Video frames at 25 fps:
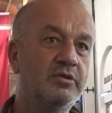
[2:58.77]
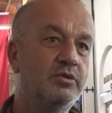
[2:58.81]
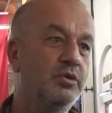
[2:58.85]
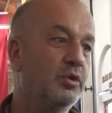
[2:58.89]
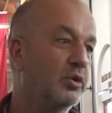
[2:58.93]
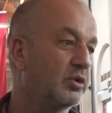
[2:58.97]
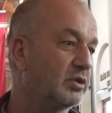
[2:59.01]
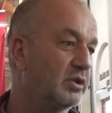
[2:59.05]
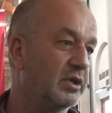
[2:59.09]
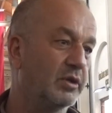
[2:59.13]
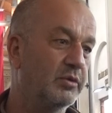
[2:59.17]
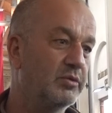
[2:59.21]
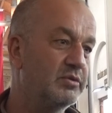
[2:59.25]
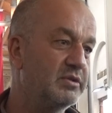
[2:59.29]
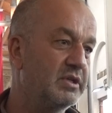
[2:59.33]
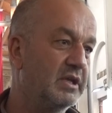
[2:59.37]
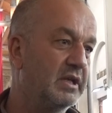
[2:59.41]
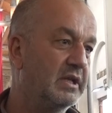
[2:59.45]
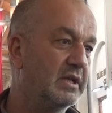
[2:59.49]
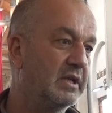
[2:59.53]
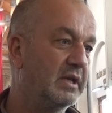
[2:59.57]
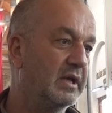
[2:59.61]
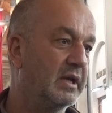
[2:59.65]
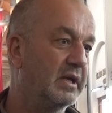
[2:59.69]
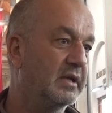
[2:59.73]
Çok da
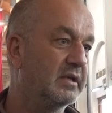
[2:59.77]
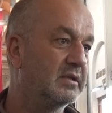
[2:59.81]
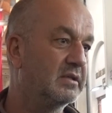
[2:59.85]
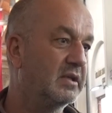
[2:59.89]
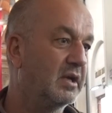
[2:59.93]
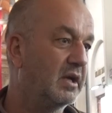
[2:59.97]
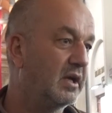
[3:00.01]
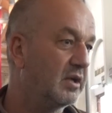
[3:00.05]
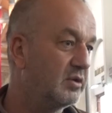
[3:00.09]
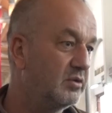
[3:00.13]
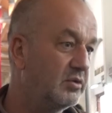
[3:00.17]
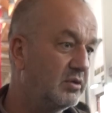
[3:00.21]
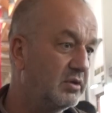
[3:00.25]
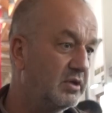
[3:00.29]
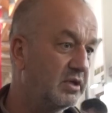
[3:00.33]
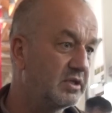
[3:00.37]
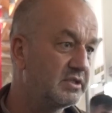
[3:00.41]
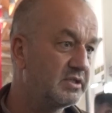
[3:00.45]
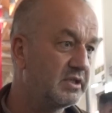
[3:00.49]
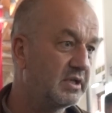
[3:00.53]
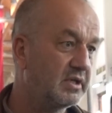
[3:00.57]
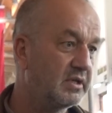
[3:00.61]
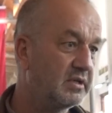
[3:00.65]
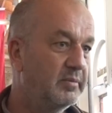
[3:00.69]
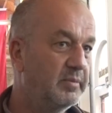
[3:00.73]
güzel yani. Daha ne
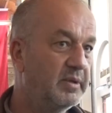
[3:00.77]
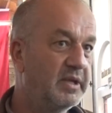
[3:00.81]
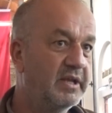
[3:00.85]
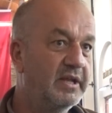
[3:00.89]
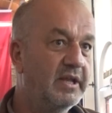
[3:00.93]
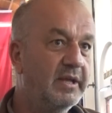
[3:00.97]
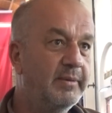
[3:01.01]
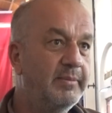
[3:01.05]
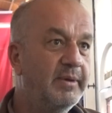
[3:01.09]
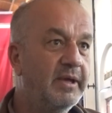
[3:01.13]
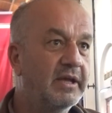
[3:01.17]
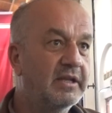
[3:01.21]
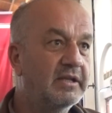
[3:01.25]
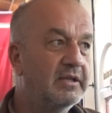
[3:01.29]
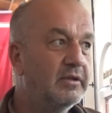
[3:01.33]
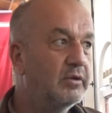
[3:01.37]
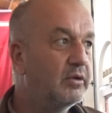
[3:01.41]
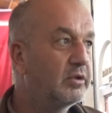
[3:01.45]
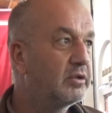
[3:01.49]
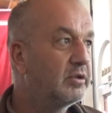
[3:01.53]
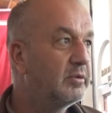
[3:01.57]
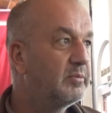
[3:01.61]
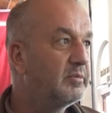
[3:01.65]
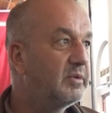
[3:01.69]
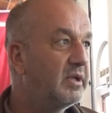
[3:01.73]
olacak? Ben emekli
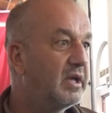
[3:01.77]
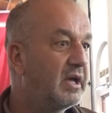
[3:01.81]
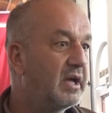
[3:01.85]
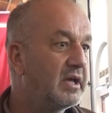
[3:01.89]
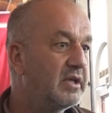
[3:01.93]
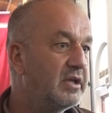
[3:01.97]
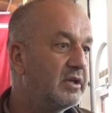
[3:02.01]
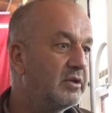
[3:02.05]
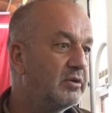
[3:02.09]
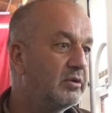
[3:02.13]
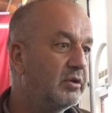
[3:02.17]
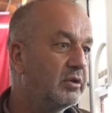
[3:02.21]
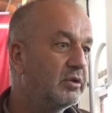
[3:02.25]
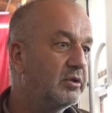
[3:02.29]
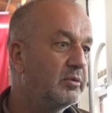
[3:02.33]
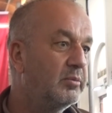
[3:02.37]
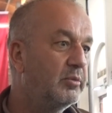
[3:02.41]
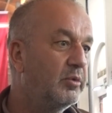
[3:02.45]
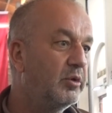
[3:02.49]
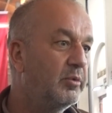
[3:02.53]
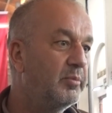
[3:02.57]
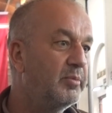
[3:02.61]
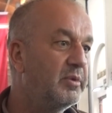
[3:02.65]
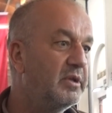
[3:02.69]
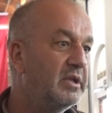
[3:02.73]
oldum. Daha yeni oldum.
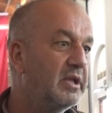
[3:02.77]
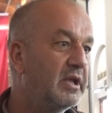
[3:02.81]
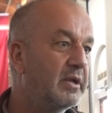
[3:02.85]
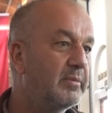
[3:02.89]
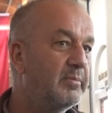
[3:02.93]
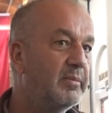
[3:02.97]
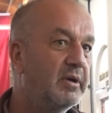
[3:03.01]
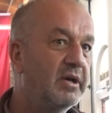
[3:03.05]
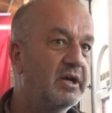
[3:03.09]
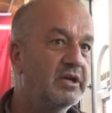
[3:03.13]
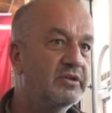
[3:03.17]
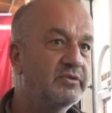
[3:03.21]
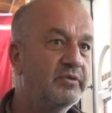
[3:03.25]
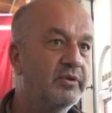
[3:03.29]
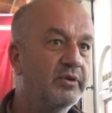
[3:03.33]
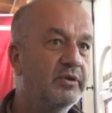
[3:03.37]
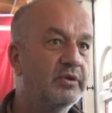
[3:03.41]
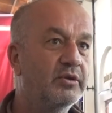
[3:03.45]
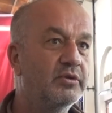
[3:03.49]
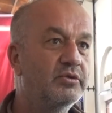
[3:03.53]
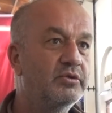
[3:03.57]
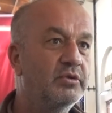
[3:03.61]
10 milyar maaş veriyor.